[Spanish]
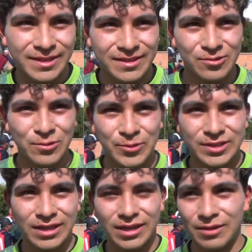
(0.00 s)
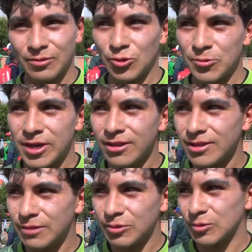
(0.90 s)
El este grupo está muy bien,
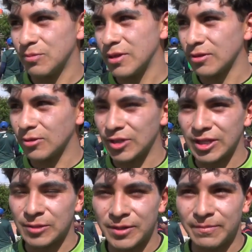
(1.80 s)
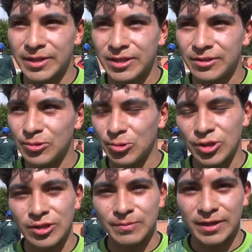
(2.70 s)
estamos bien concentrados para el partido y
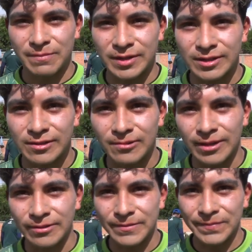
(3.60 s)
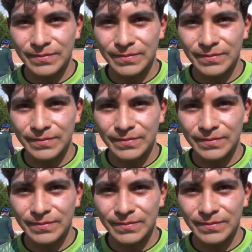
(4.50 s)
unidos para el partido igual, ¿no?